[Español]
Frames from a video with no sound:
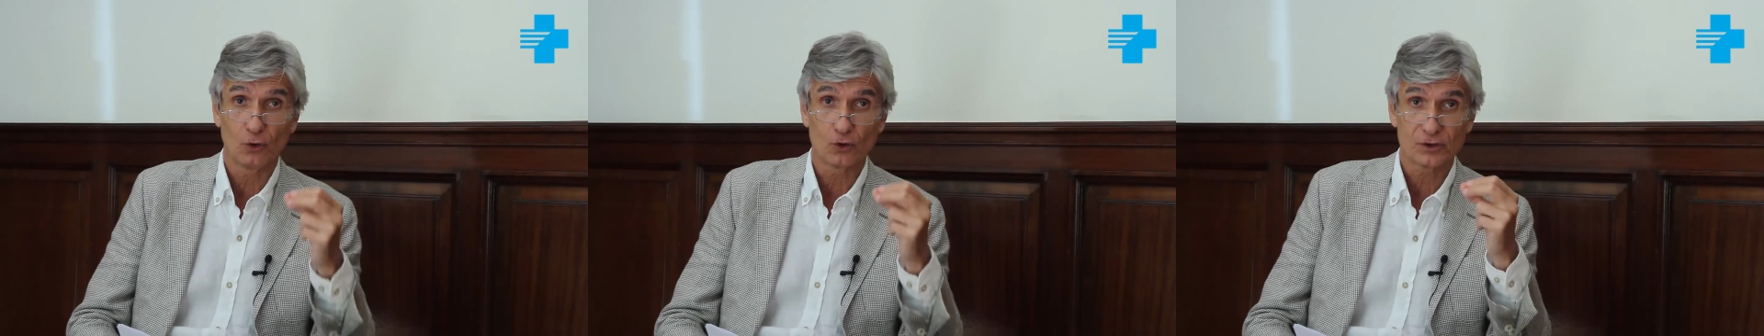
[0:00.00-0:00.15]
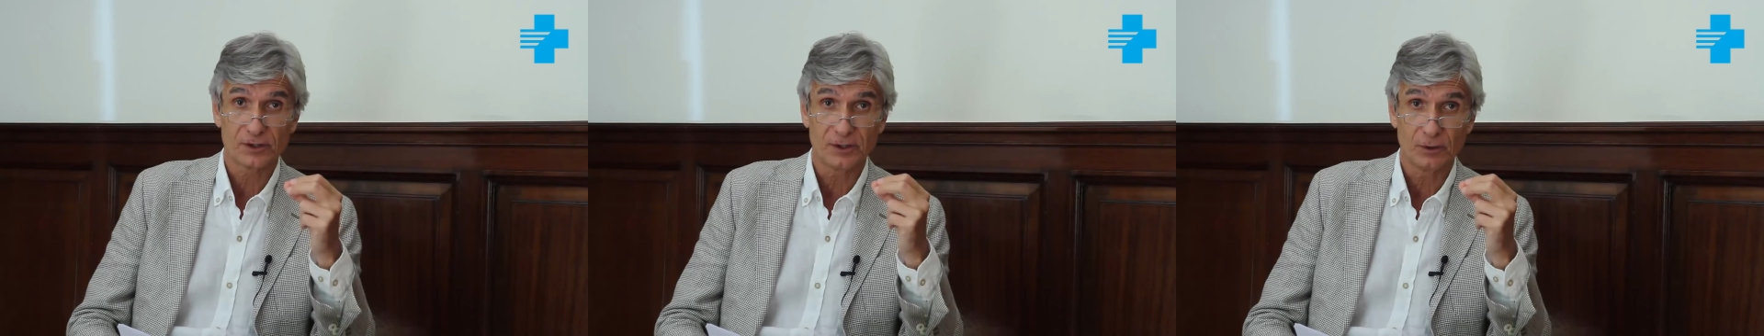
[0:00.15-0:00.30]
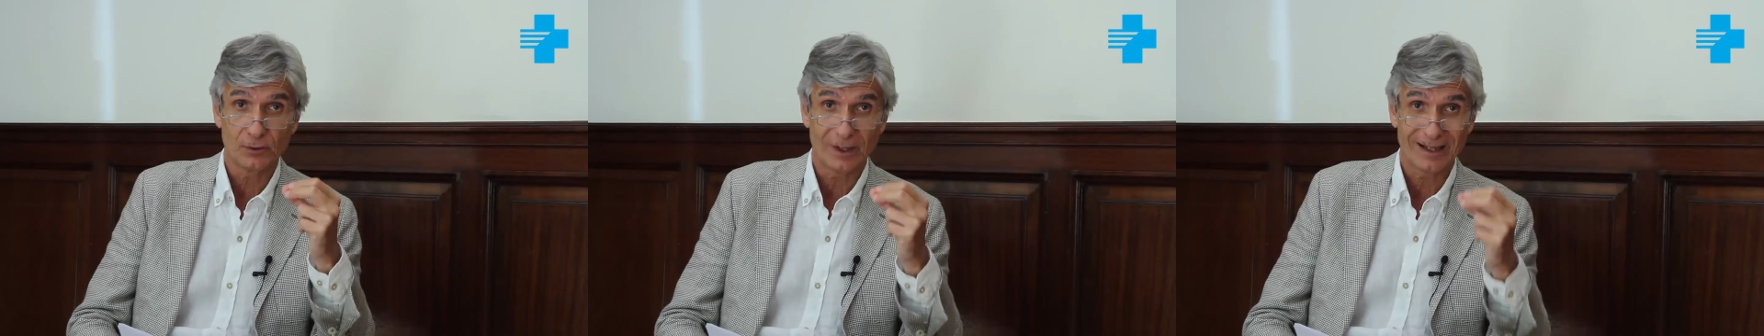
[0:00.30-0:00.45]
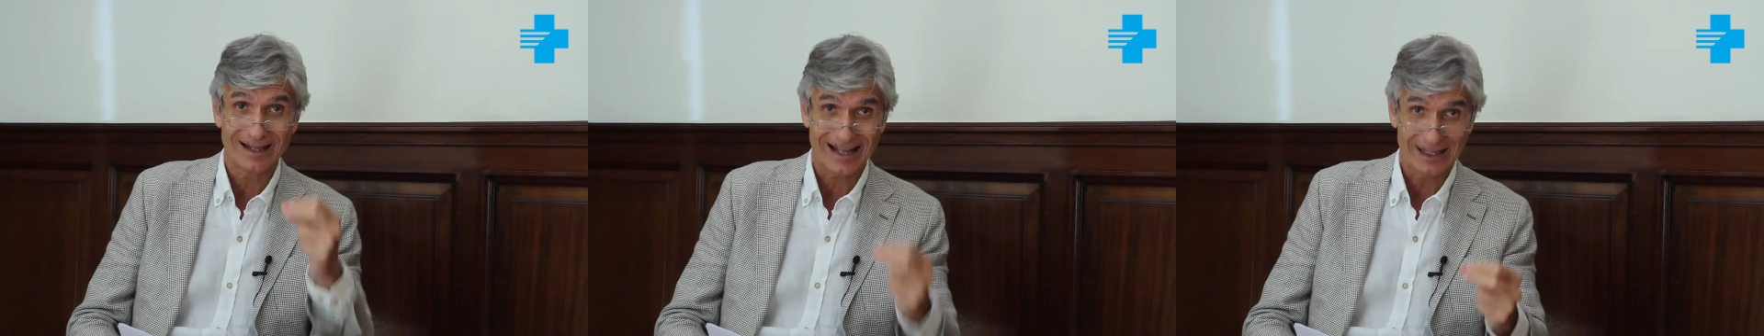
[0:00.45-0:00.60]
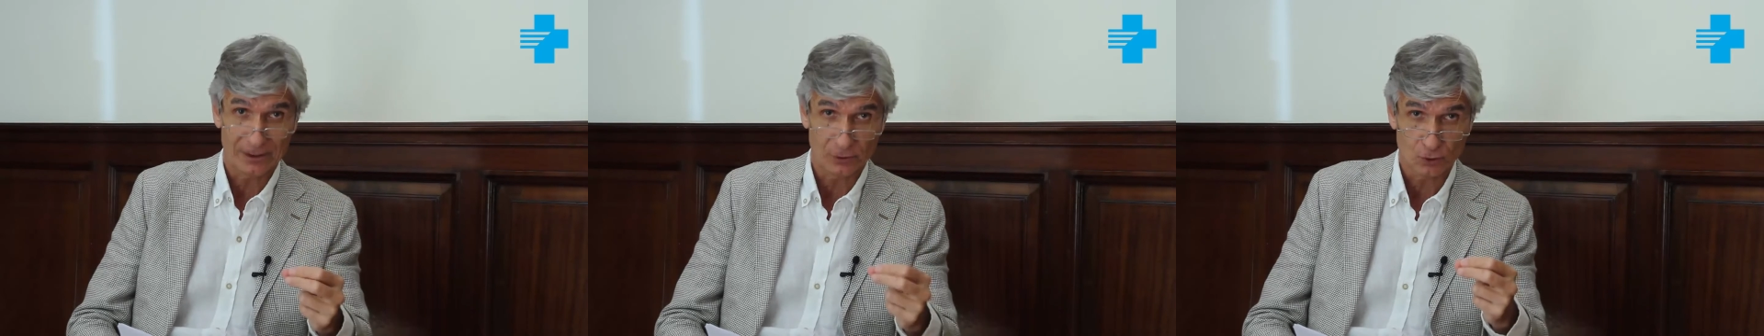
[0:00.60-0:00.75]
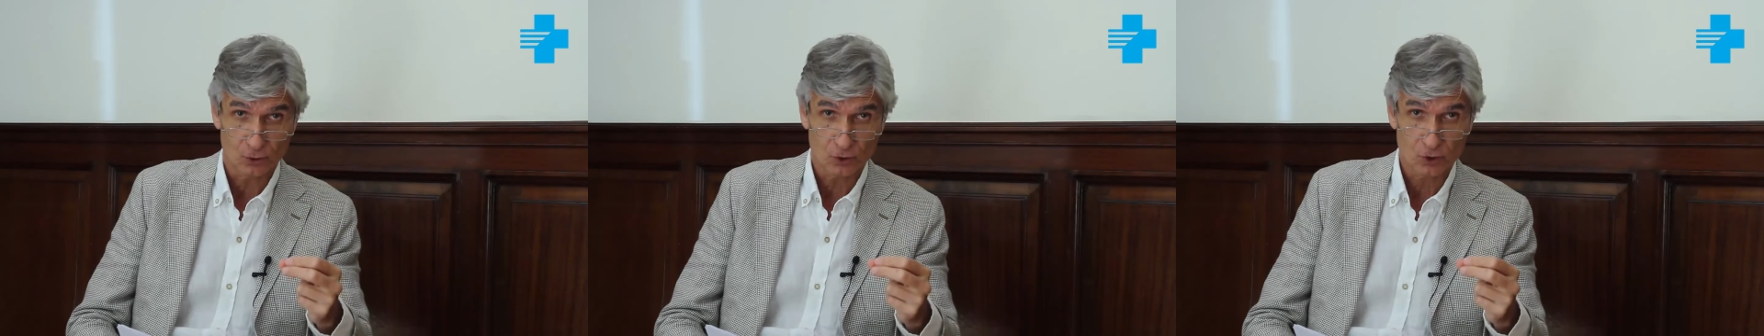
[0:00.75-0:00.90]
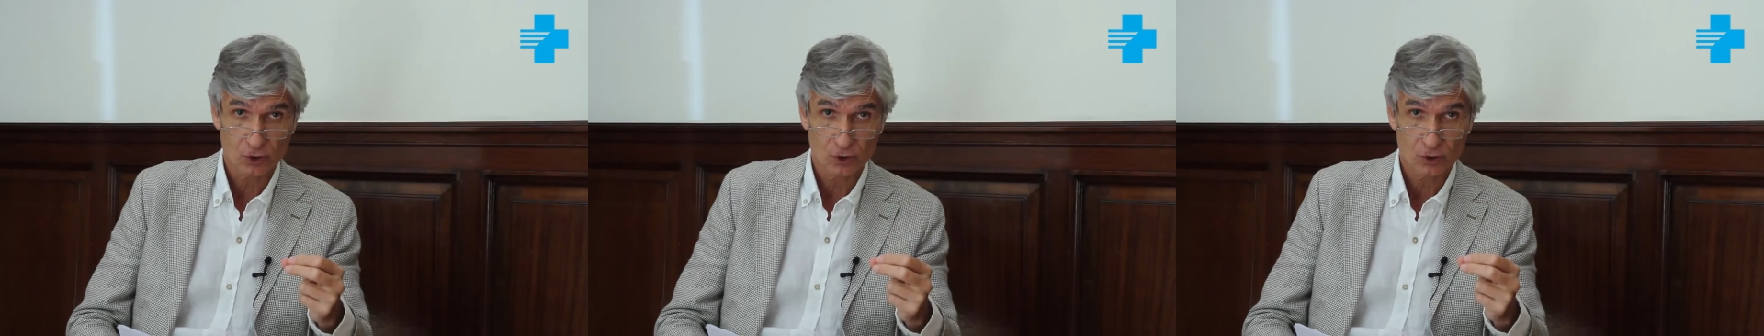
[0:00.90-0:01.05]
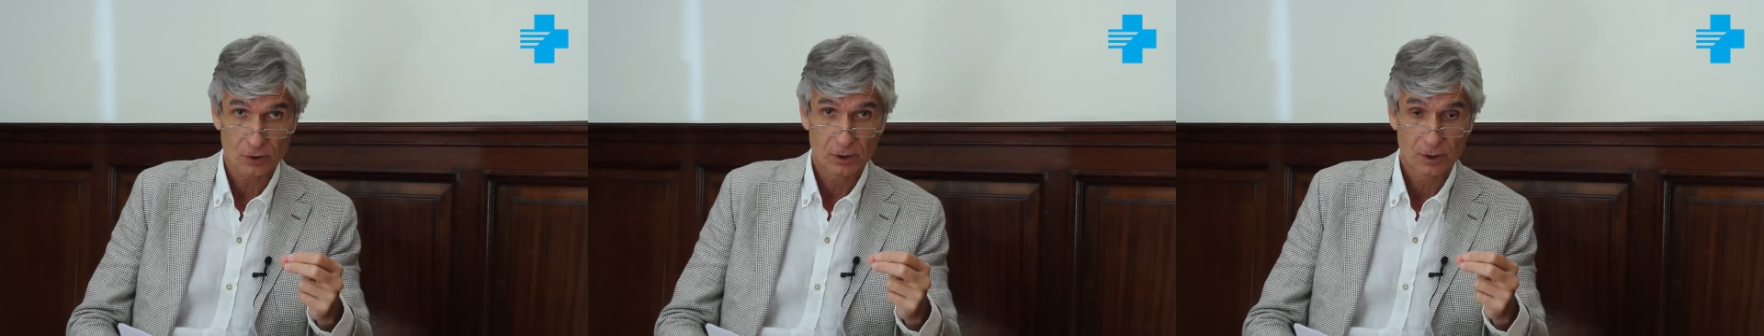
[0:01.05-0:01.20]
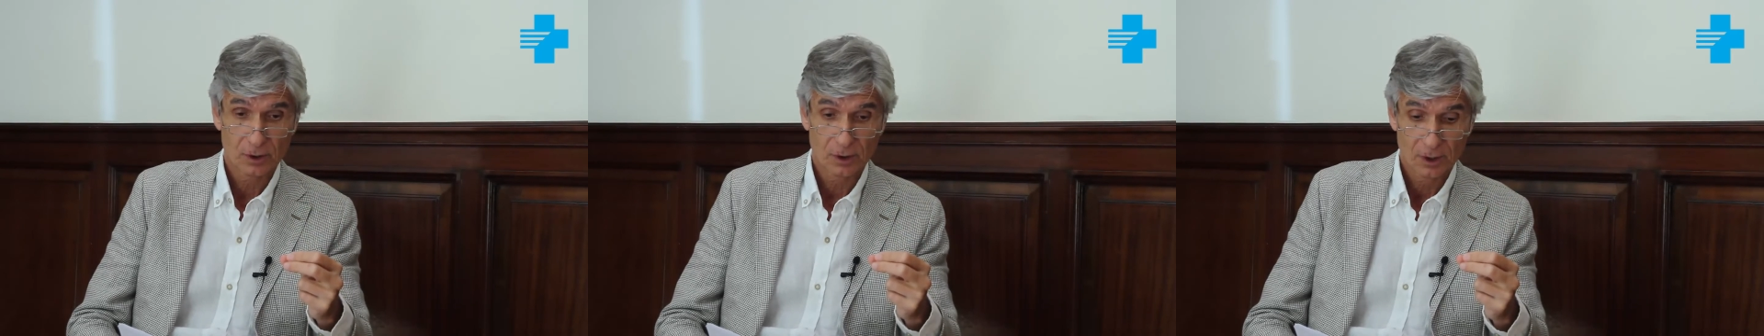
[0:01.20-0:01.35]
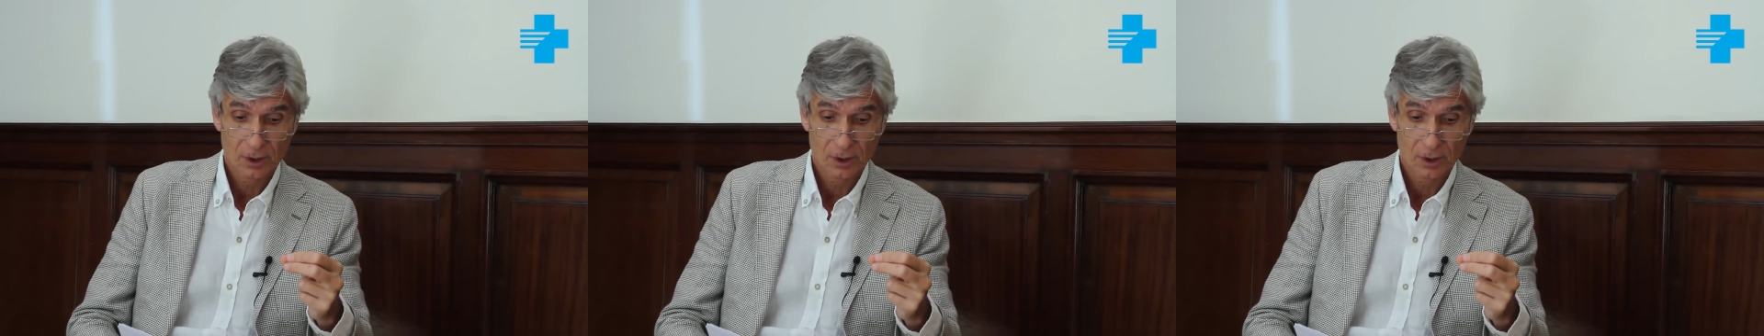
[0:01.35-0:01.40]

los ciudadanos,